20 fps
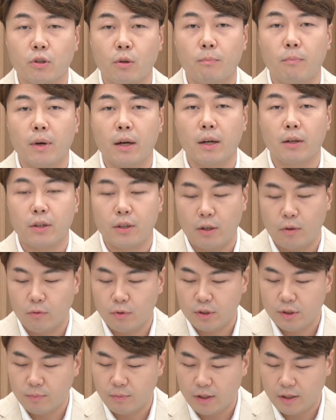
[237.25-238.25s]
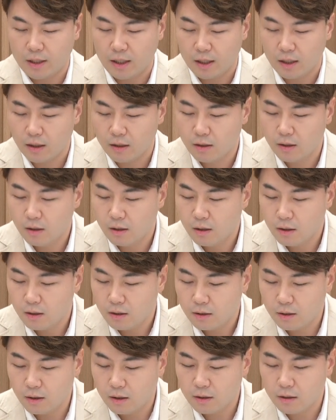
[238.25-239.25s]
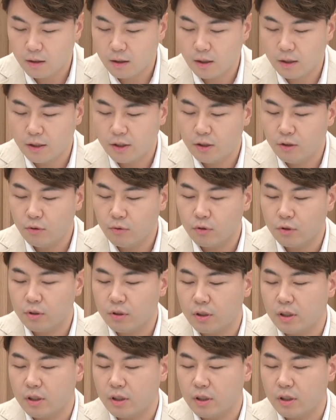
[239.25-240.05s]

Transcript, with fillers: 전망이 되고 있습니다. 예. 이에 따라 이유는